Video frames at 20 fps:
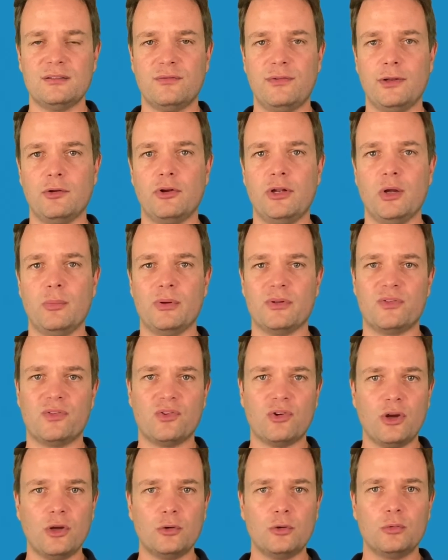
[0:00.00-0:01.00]
weil du der
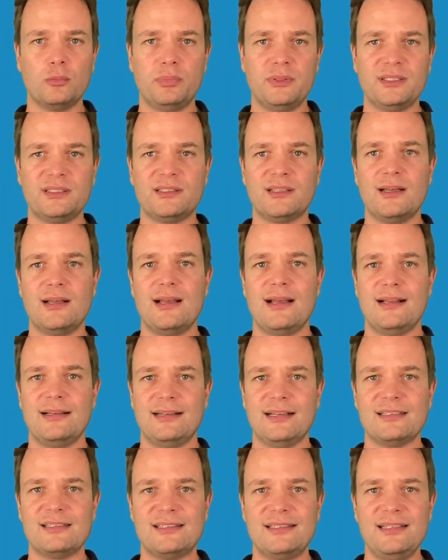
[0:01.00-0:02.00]
Überzeugung bist,
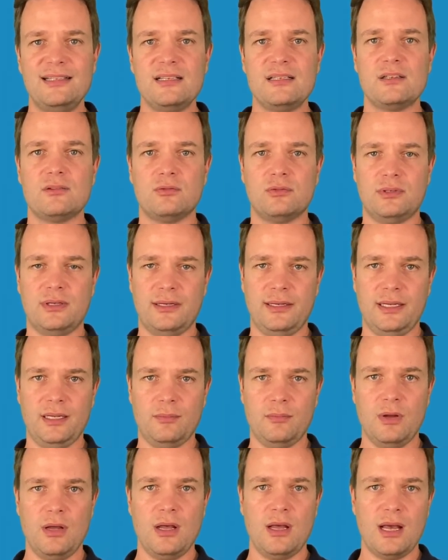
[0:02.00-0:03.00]
dass dieses
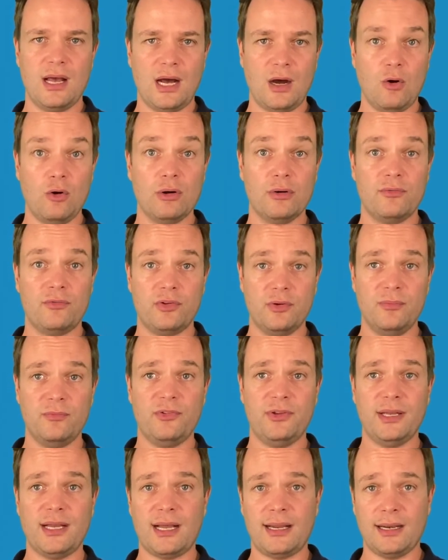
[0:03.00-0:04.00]
Unternehmen auch in fünf
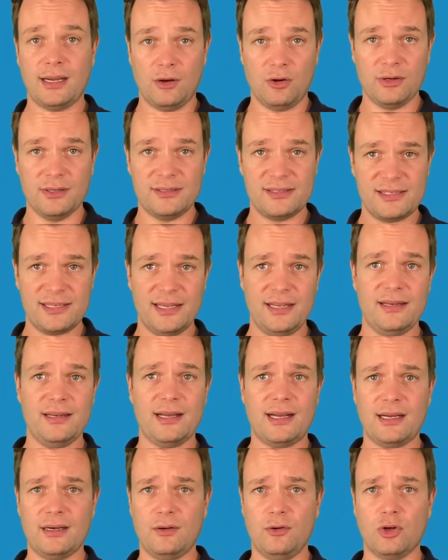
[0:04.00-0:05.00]
Jahren, auch in zehn
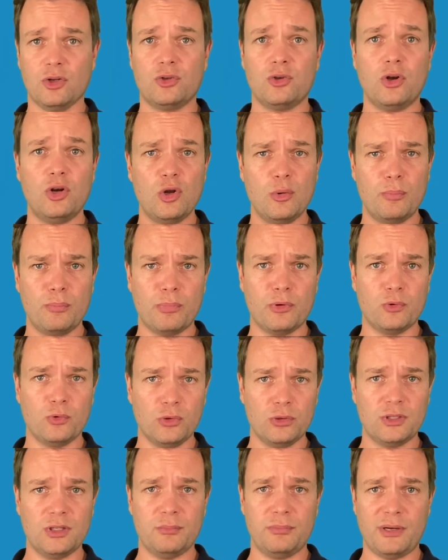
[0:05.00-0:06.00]
Jahren noch tolle
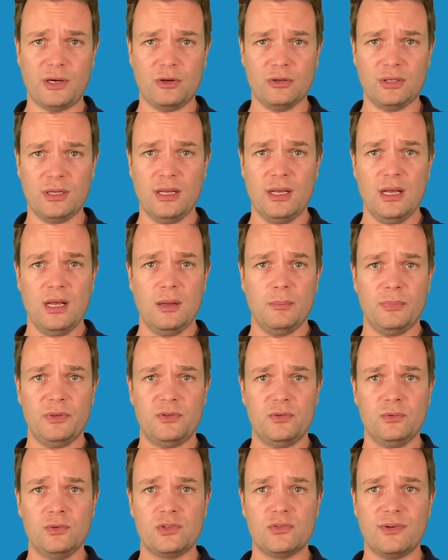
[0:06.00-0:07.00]
Produkte baut,
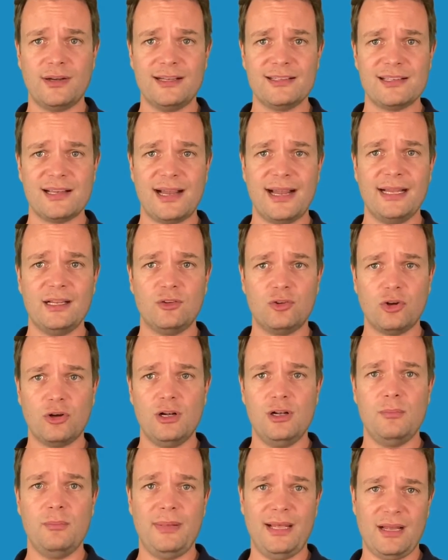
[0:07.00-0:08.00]
beziehungsweise einen
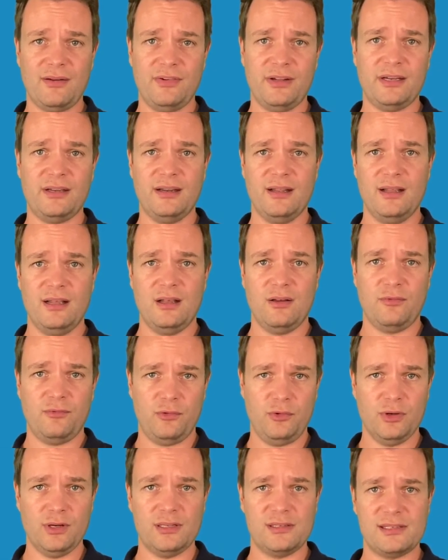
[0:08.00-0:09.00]
tollen Mehrwert
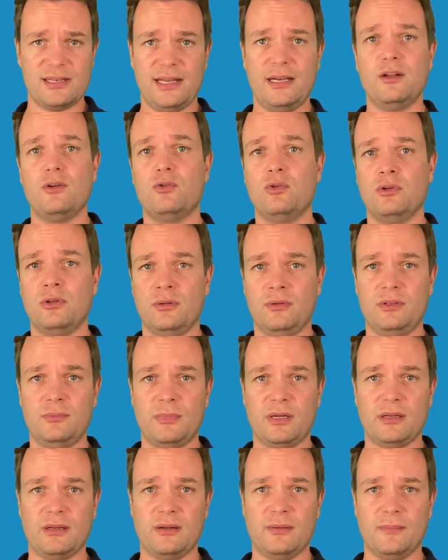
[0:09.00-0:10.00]
für seine Kunden
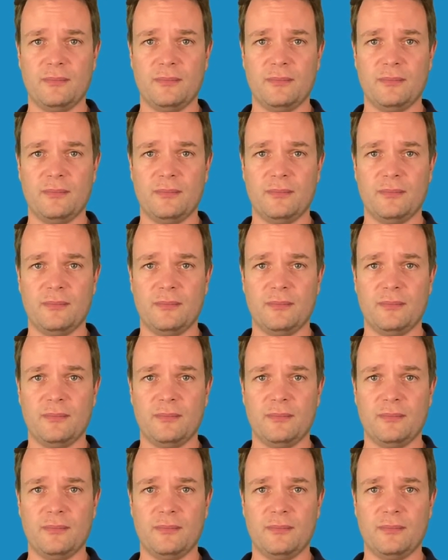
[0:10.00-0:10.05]
macht.